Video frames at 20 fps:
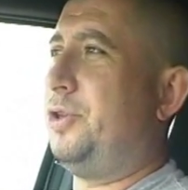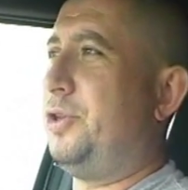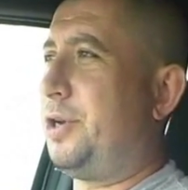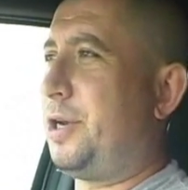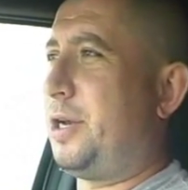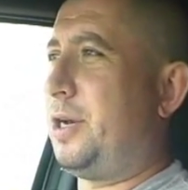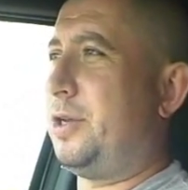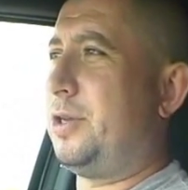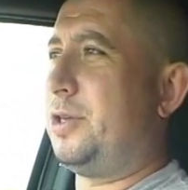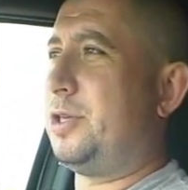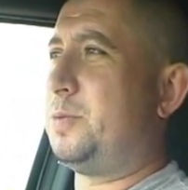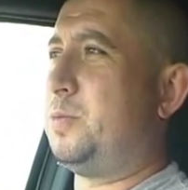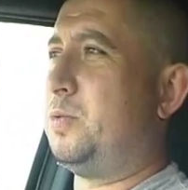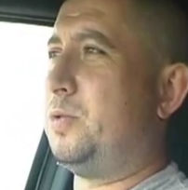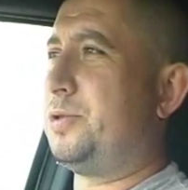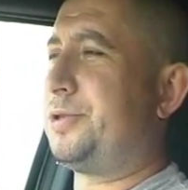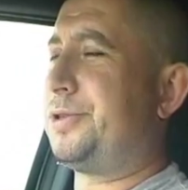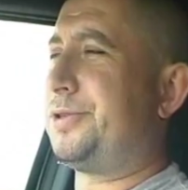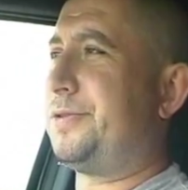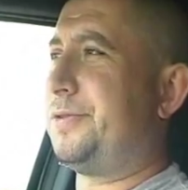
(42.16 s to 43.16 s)
генеральное
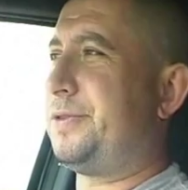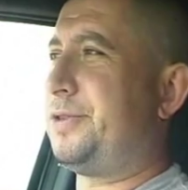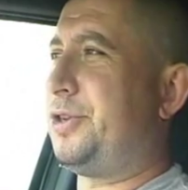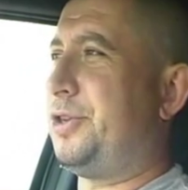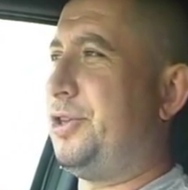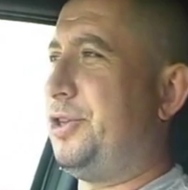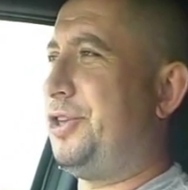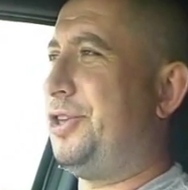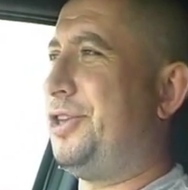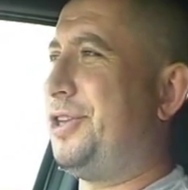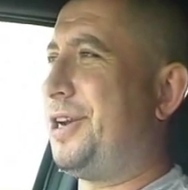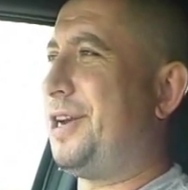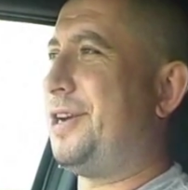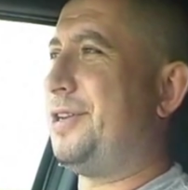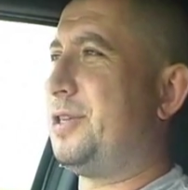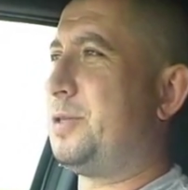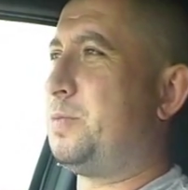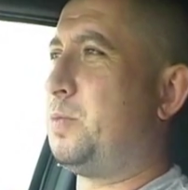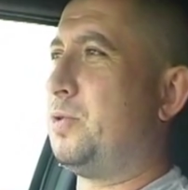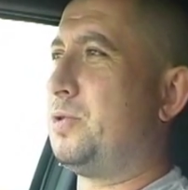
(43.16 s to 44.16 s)
спонсорство, точнее не
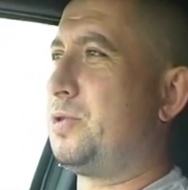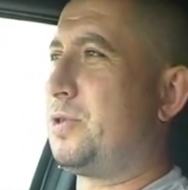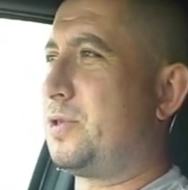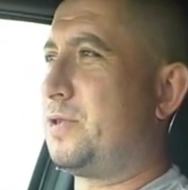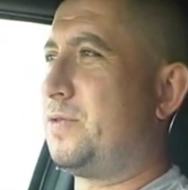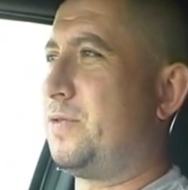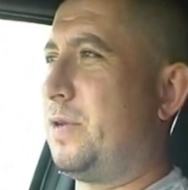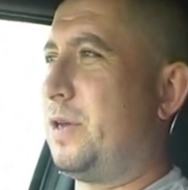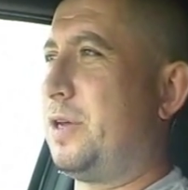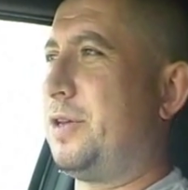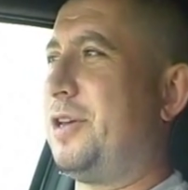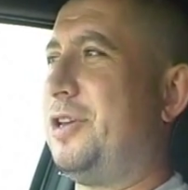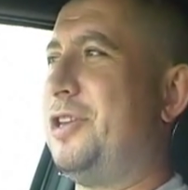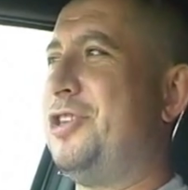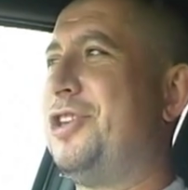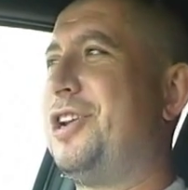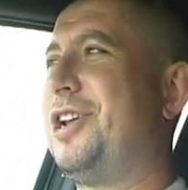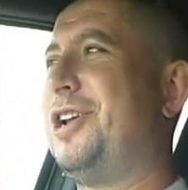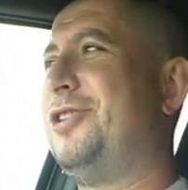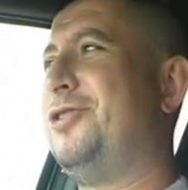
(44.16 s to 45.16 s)
генеральное спонсорство, а
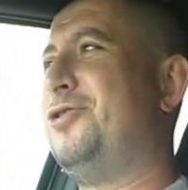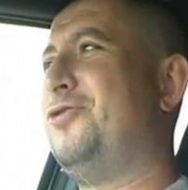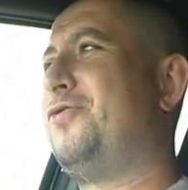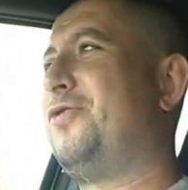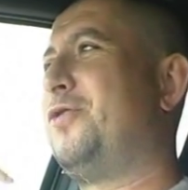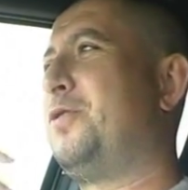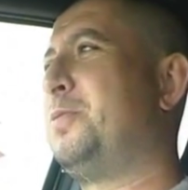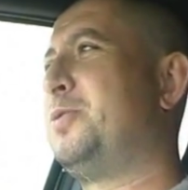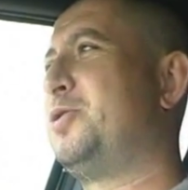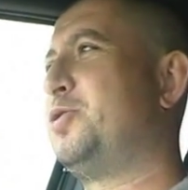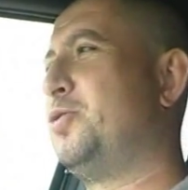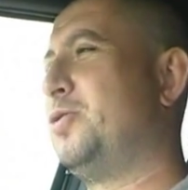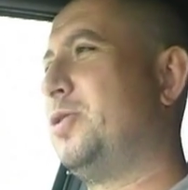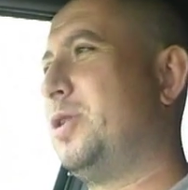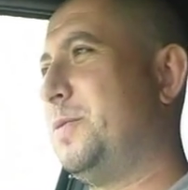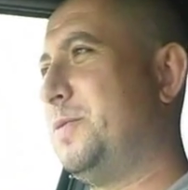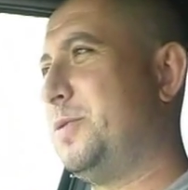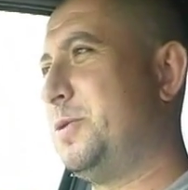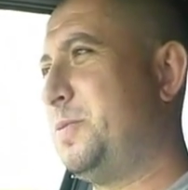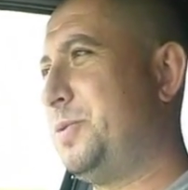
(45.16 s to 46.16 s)
генеральное
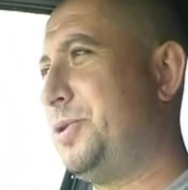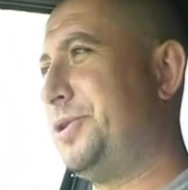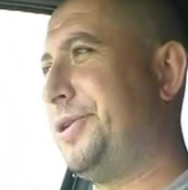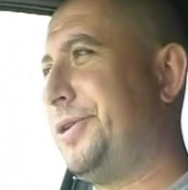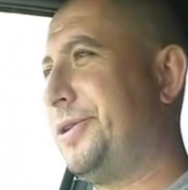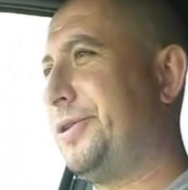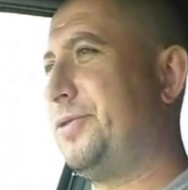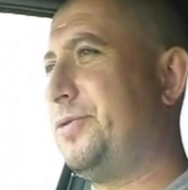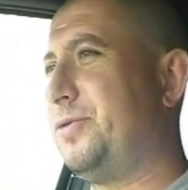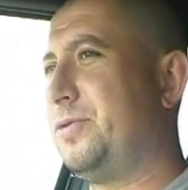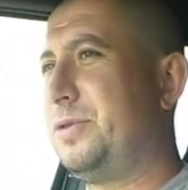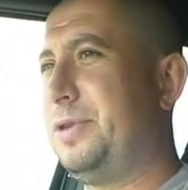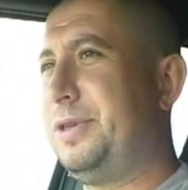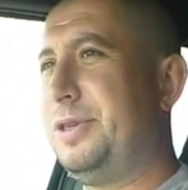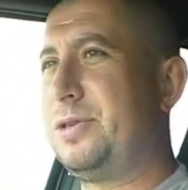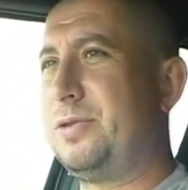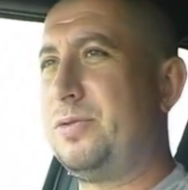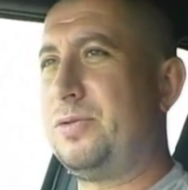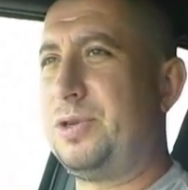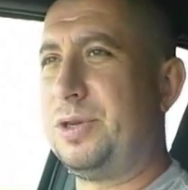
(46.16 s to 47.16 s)
информационное обеспечение. Но вот
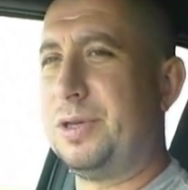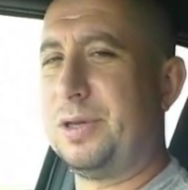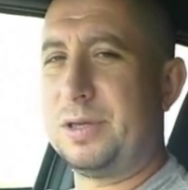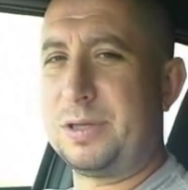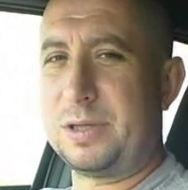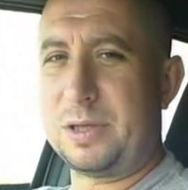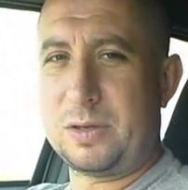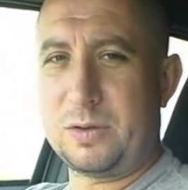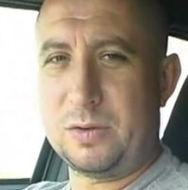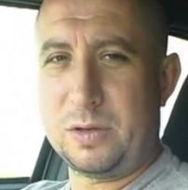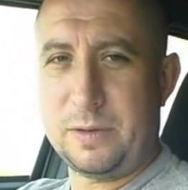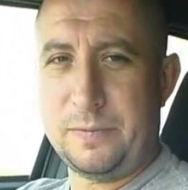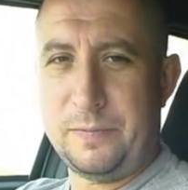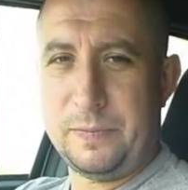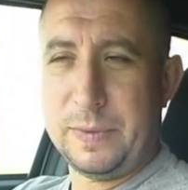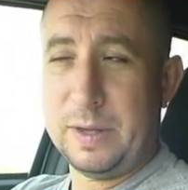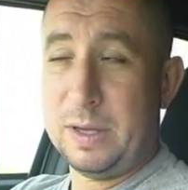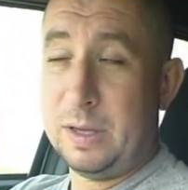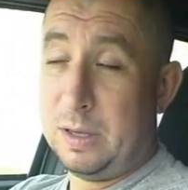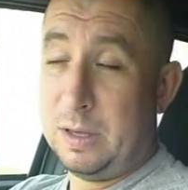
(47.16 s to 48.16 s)
не случилось такое.